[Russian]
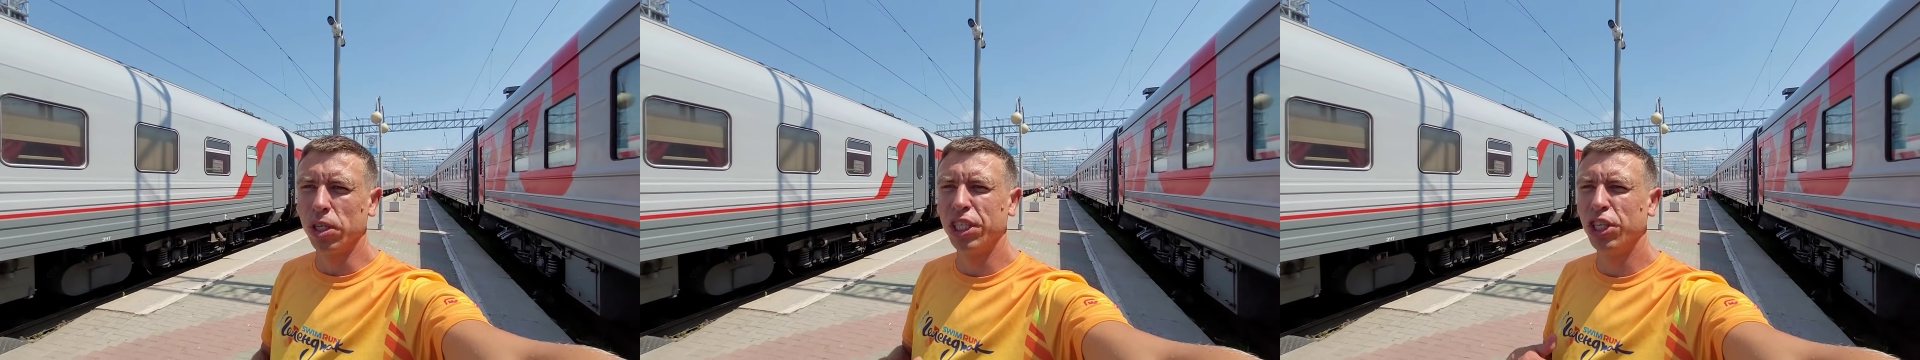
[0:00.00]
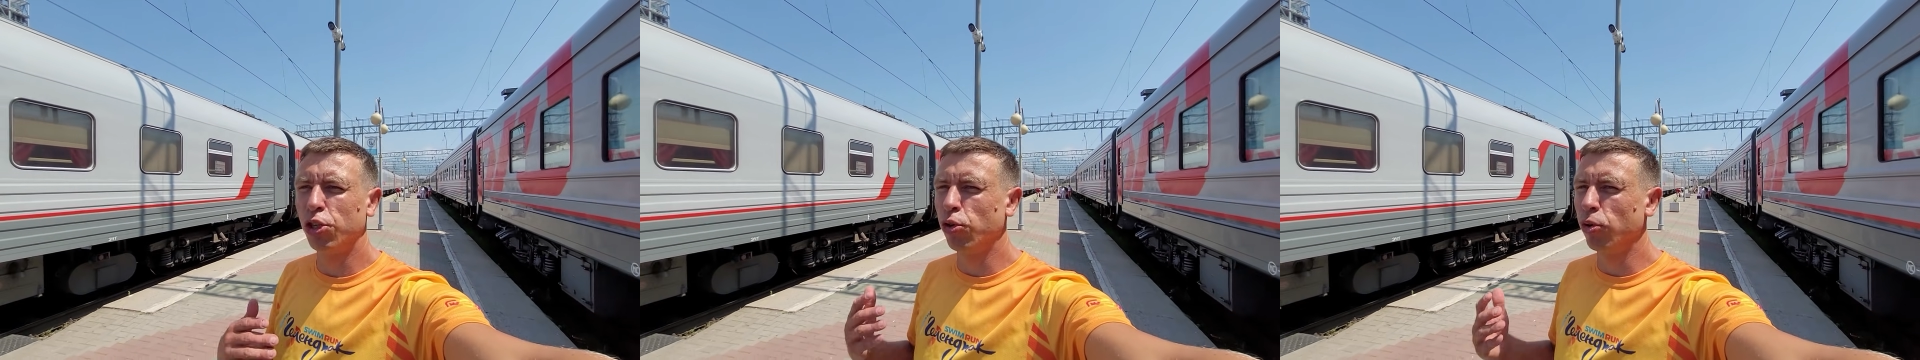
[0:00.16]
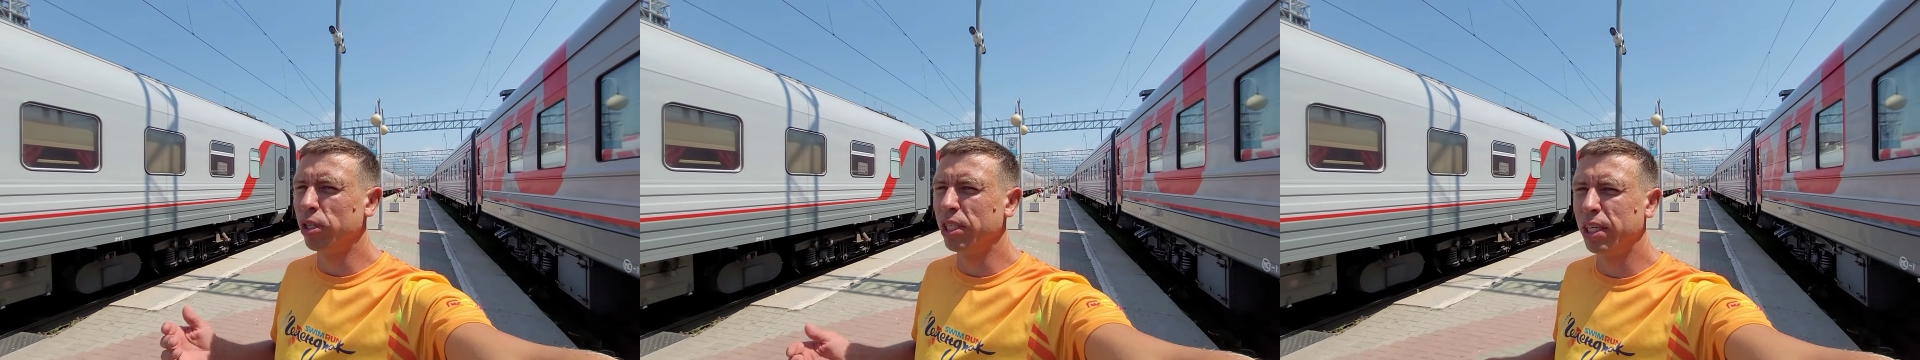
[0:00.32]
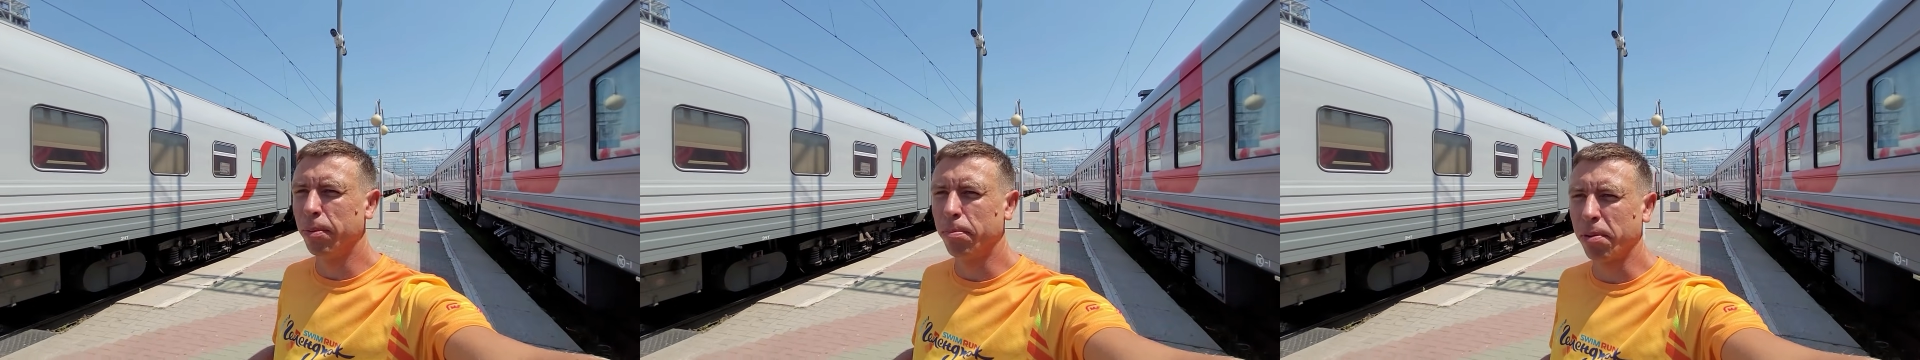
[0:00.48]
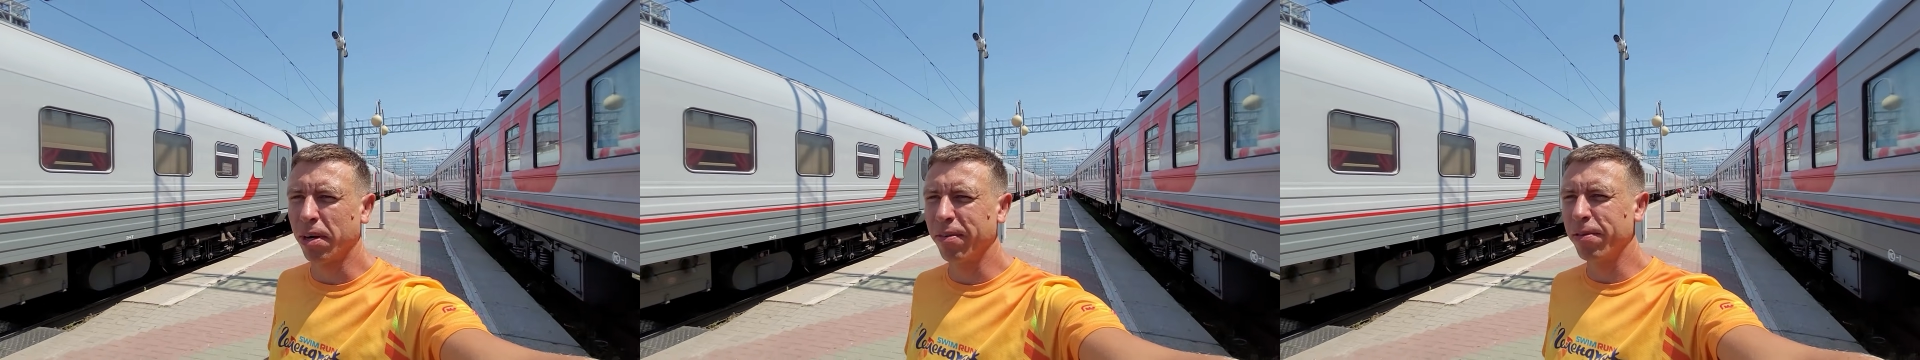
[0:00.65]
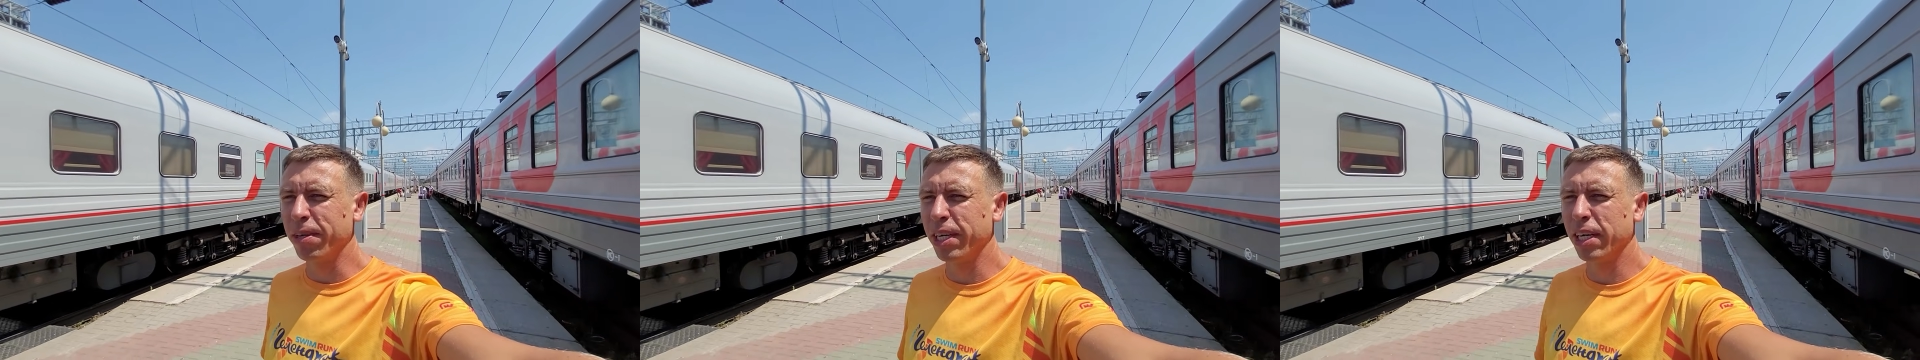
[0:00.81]
ничего не
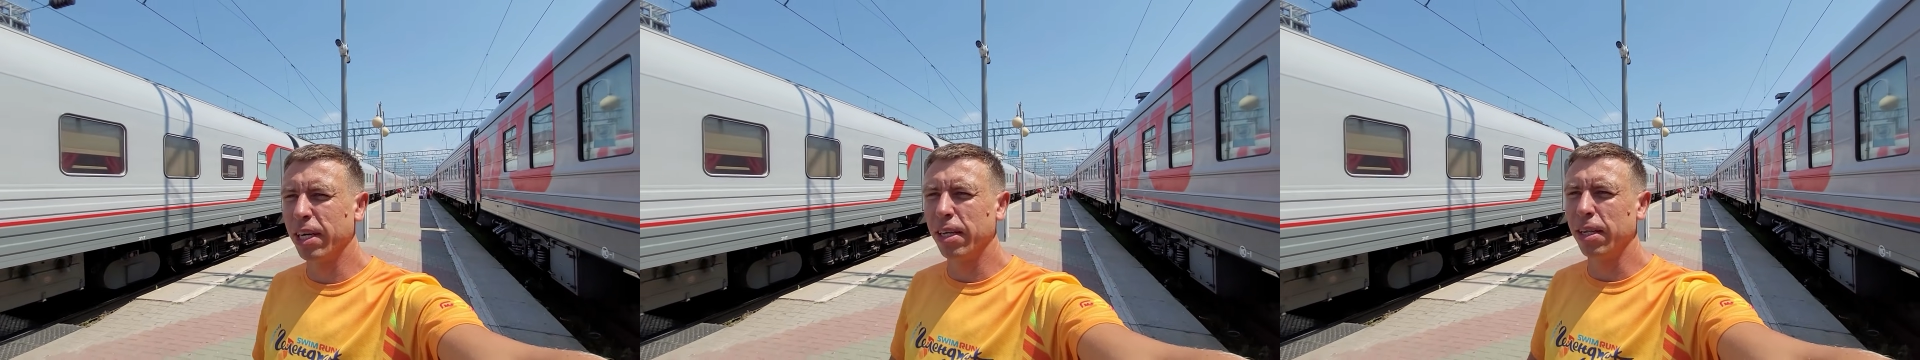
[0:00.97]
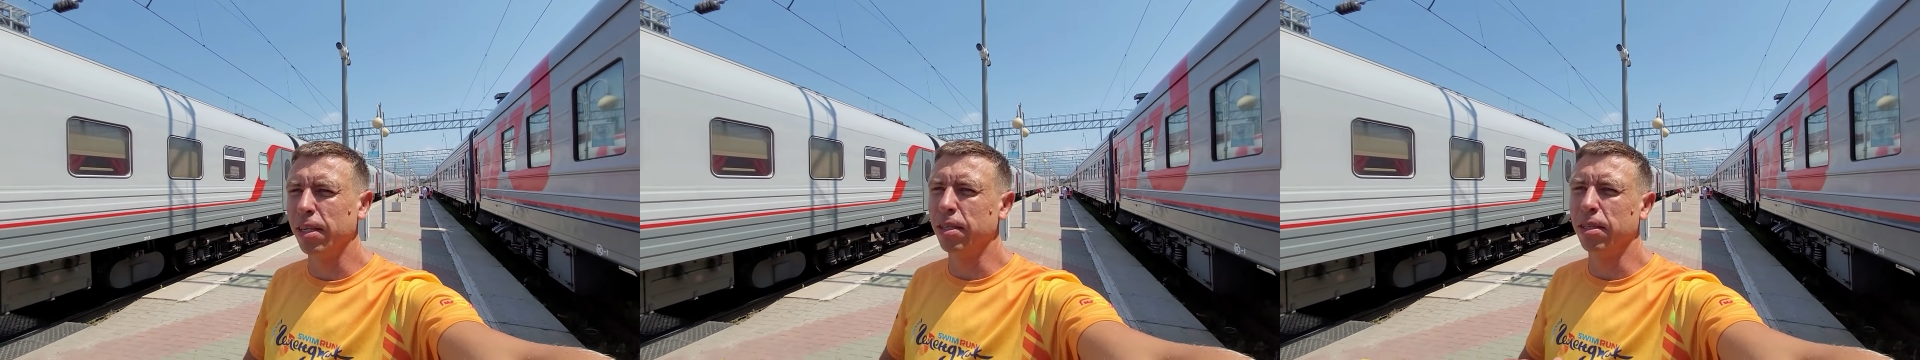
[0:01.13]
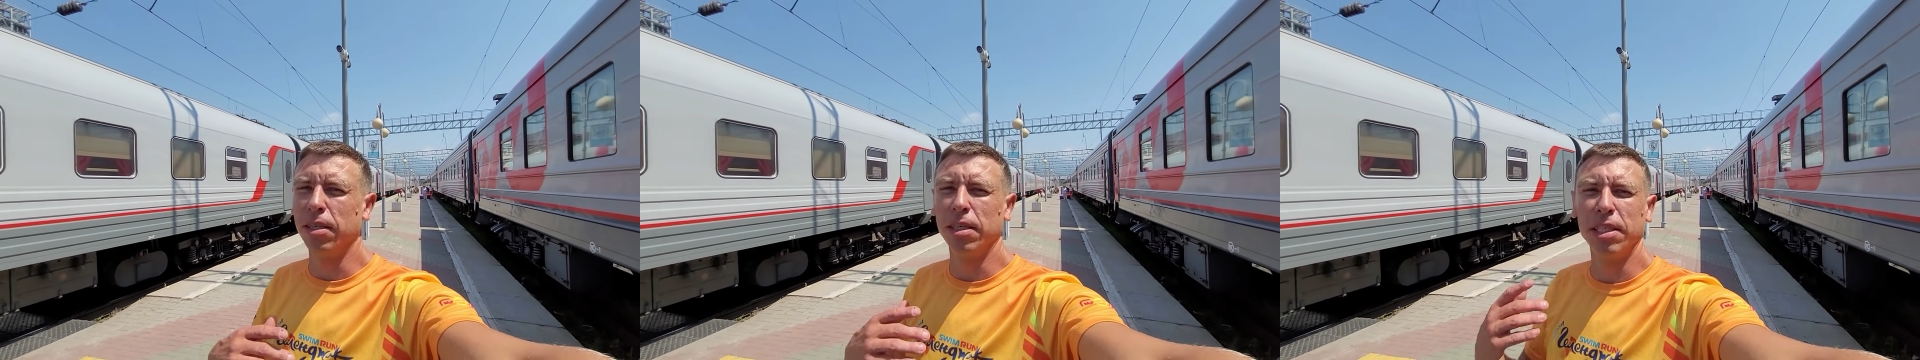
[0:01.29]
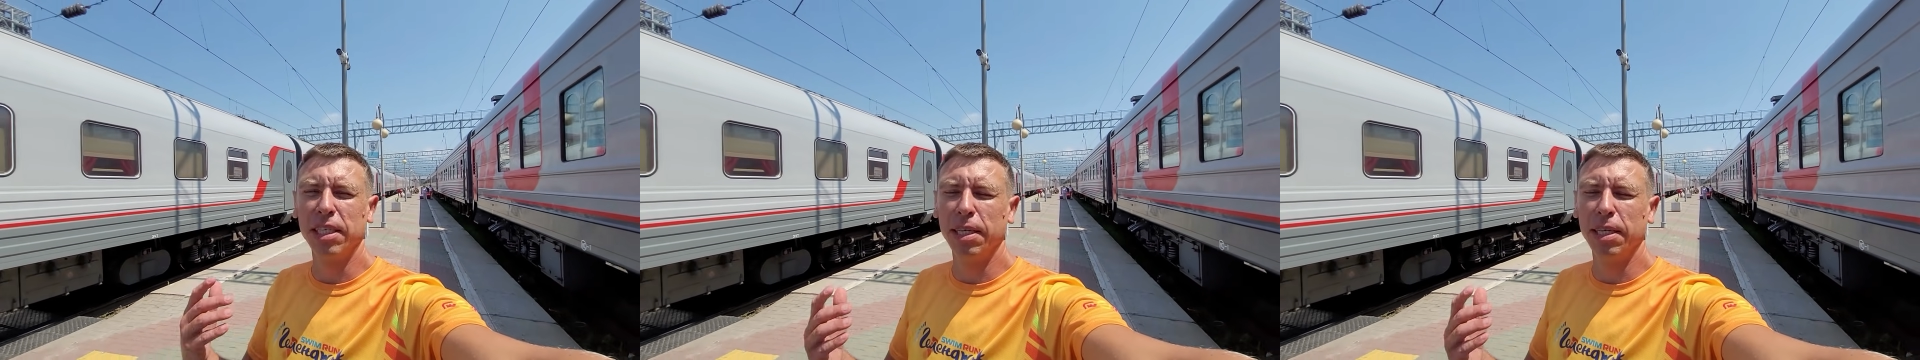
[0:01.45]
проверял э,